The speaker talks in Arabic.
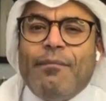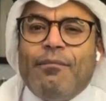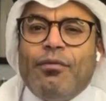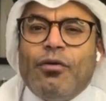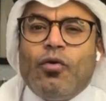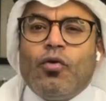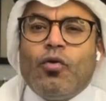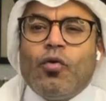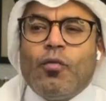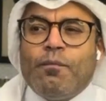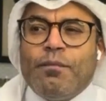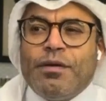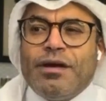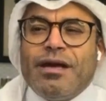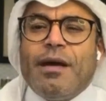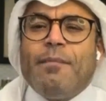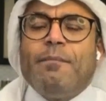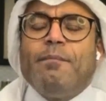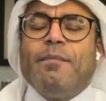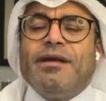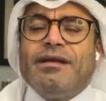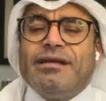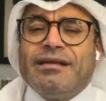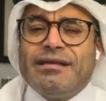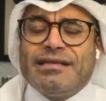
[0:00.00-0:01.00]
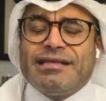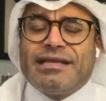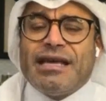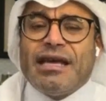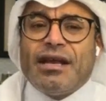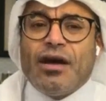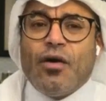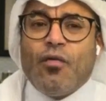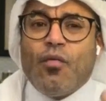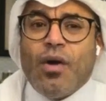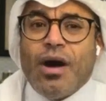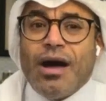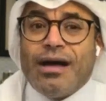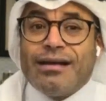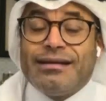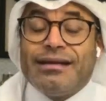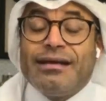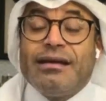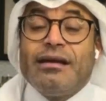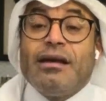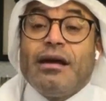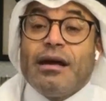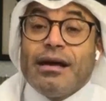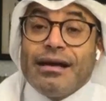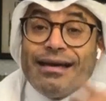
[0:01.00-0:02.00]
الاولمبيه من سنوات
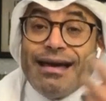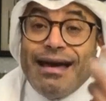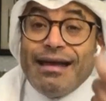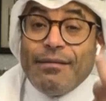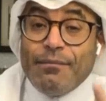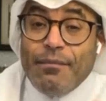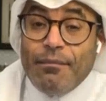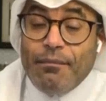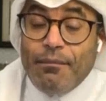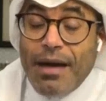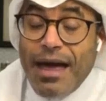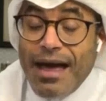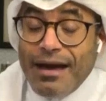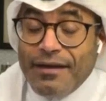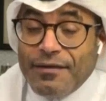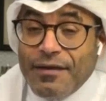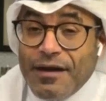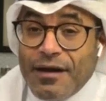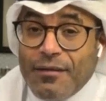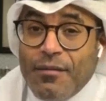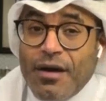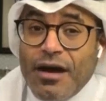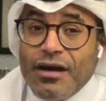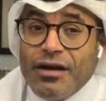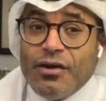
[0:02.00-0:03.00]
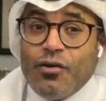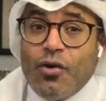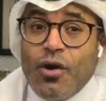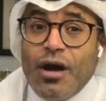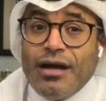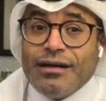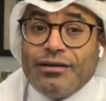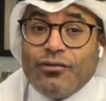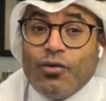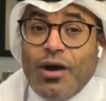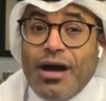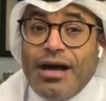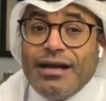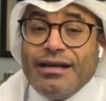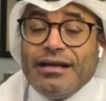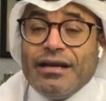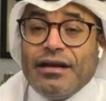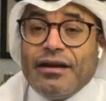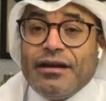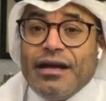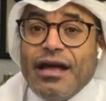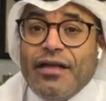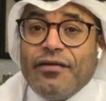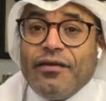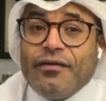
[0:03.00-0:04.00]
كان اكثر ما
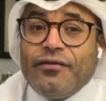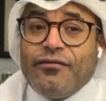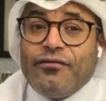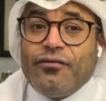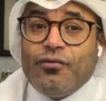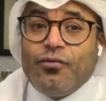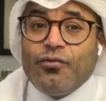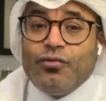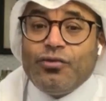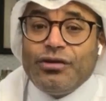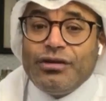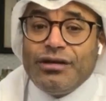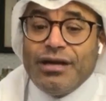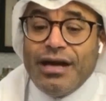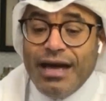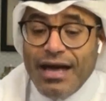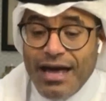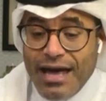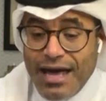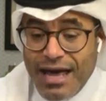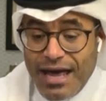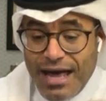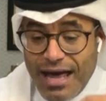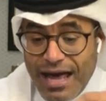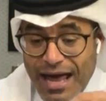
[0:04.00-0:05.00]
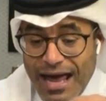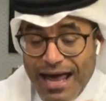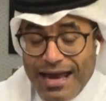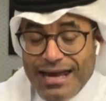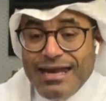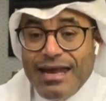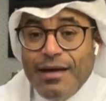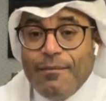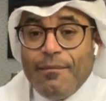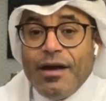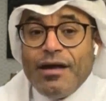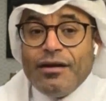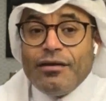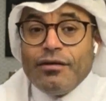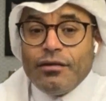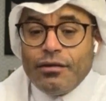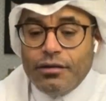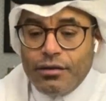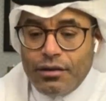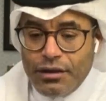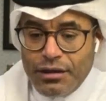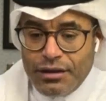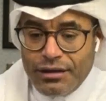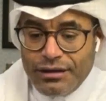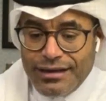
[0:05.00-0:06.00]
تعانيه الرياضه السعوديه ان من
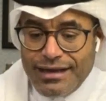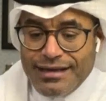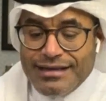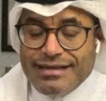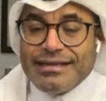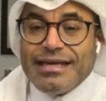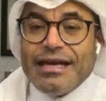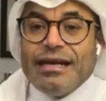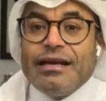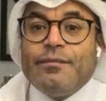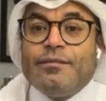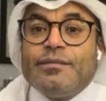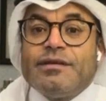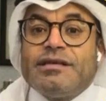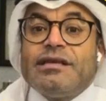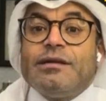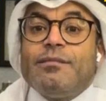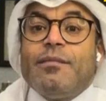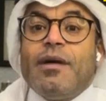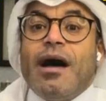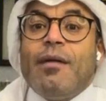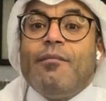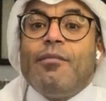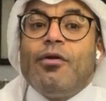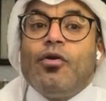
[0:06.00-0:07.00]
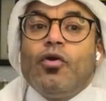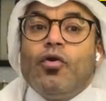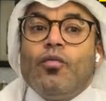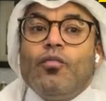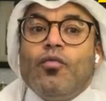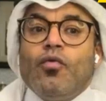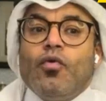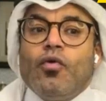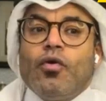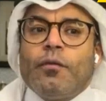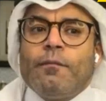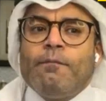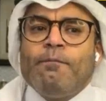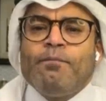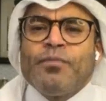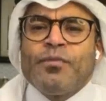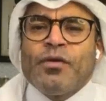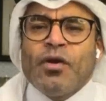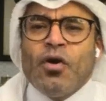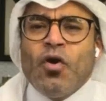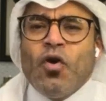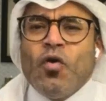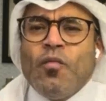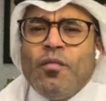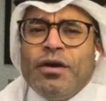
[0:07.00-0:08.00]
يستلم زمام الامور
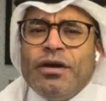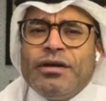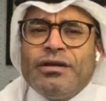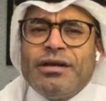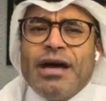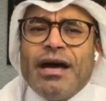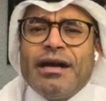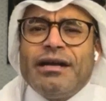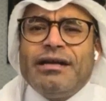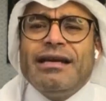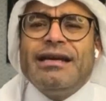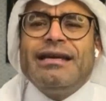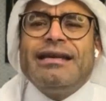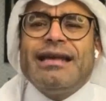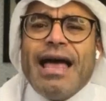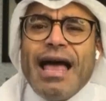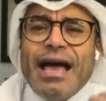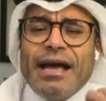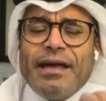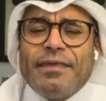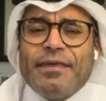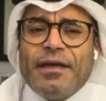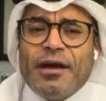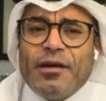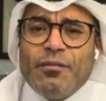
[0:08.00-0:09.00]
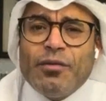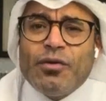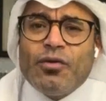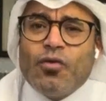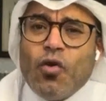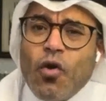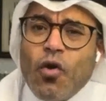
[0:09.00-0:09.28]
هم اداريين اكثر من